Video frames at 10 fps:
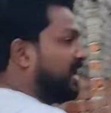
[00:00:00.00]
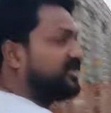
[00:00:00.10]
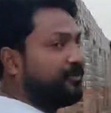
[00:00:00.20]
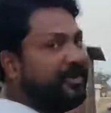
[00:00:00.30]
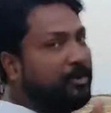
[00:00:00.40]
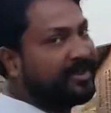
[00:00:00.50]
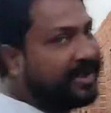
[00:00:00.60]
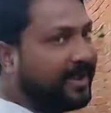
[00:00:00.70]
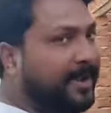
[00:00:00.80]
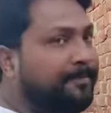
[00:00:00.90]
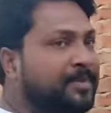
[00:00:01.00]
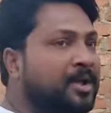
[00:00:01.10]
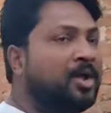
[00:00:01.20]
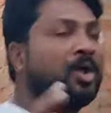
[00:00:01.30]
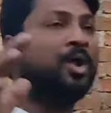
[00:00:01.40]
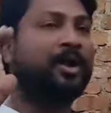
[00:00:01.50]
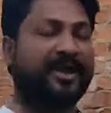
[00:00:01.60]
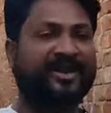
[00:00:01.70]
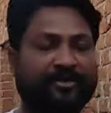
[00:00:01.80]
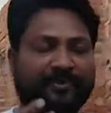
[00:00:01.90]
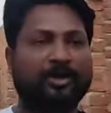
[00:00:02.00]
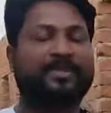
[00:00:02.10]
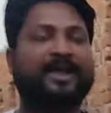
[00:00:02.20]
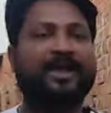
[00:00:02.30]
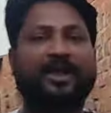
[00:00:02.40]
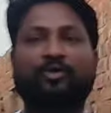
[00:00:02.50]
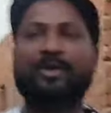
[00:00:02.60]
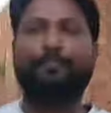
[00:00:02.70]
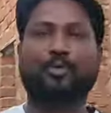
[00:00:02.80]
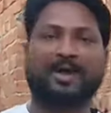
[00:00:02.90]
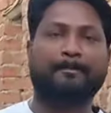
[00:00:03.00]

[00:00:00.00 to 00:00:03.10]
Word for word: नेक्स्ट वीडियो में देखेंगे नेक्स्ट वीडियो में देखेंगे तो ये पूरा